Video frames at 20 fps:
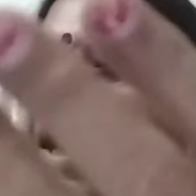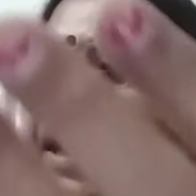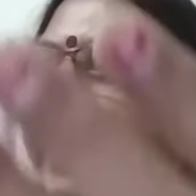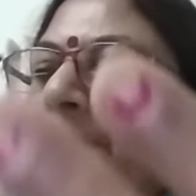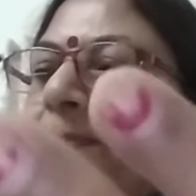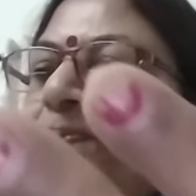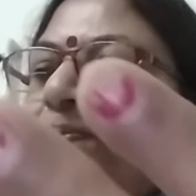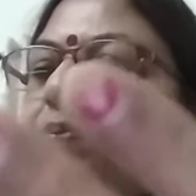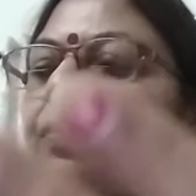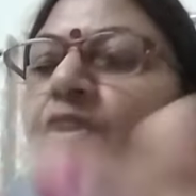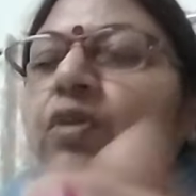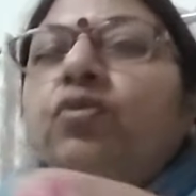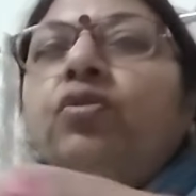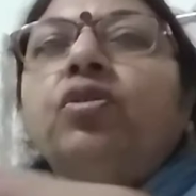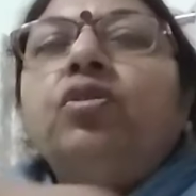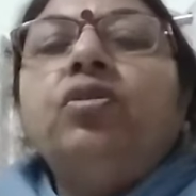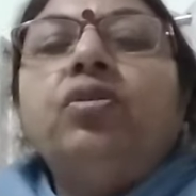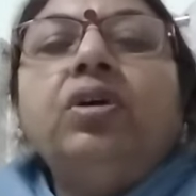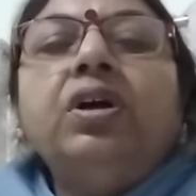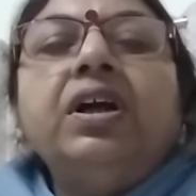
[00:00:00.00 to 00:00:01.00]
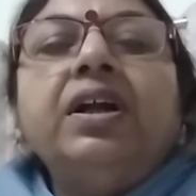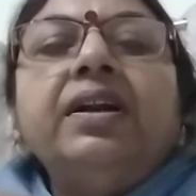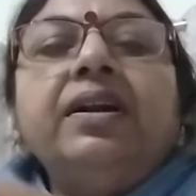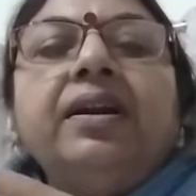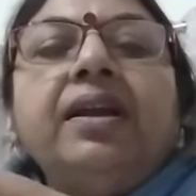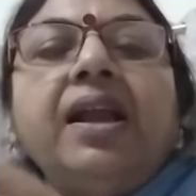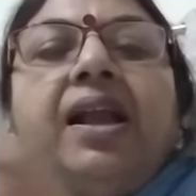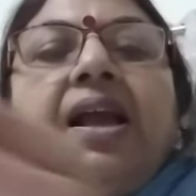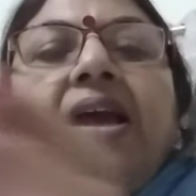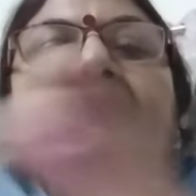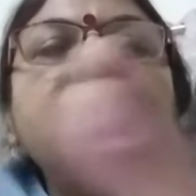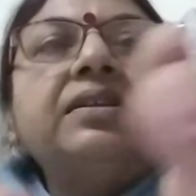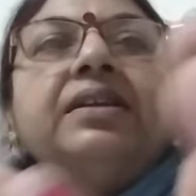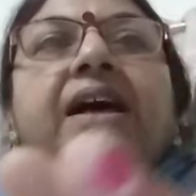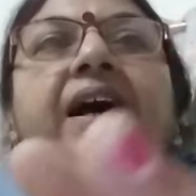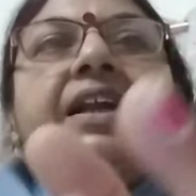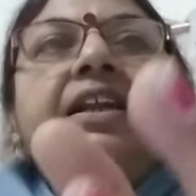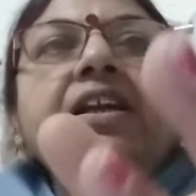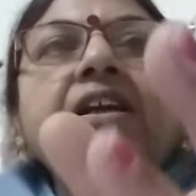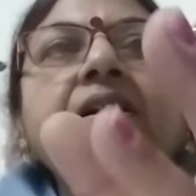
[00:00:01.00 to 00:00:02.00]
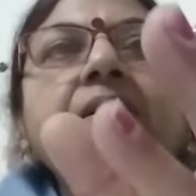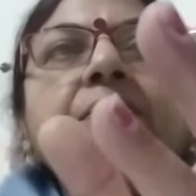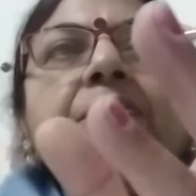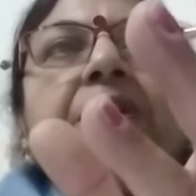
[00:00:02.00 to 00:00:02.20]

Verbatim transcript: हैं वो ढेर सारी